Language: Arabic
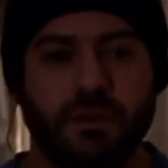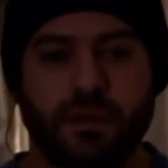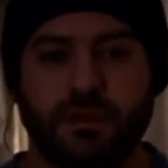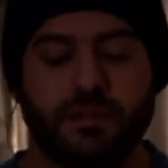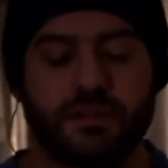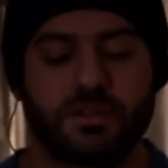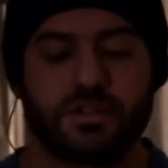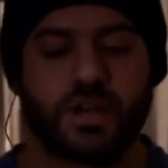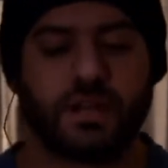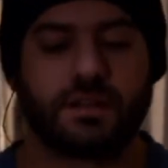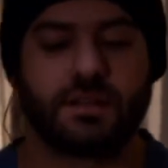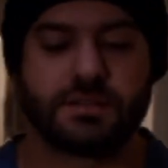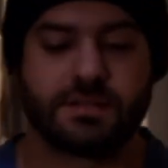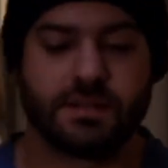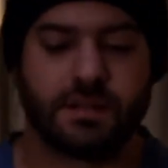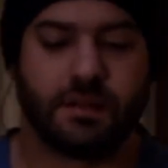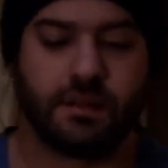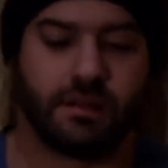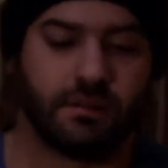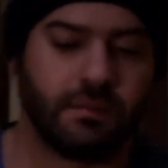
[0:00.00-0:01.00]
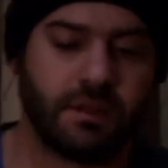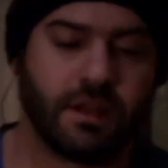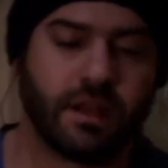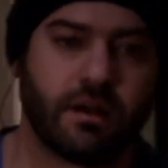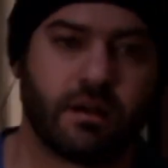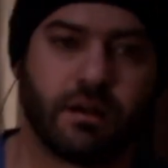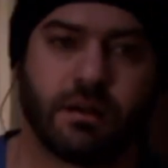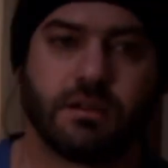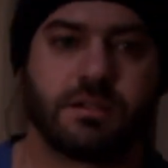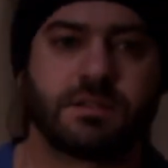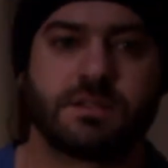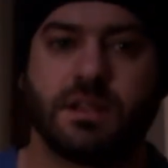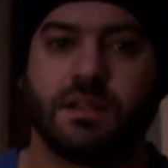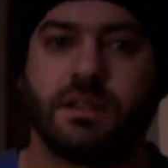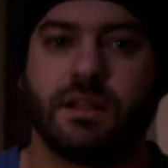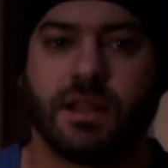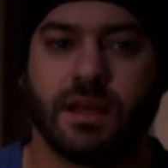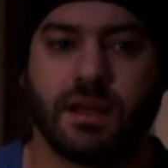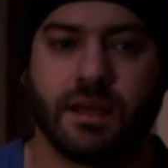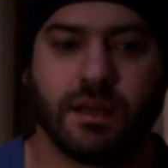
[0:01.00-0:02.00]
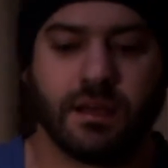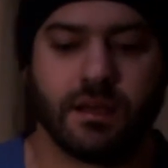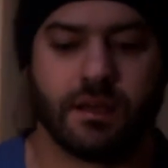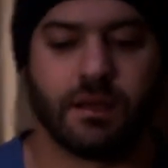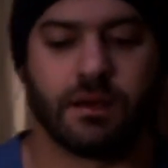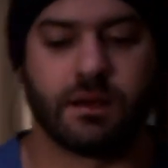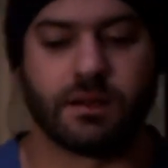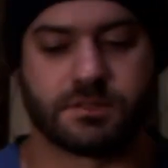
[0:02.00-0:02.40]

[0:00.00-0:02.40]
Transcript: بيقدرش يعتزل منها خالص الا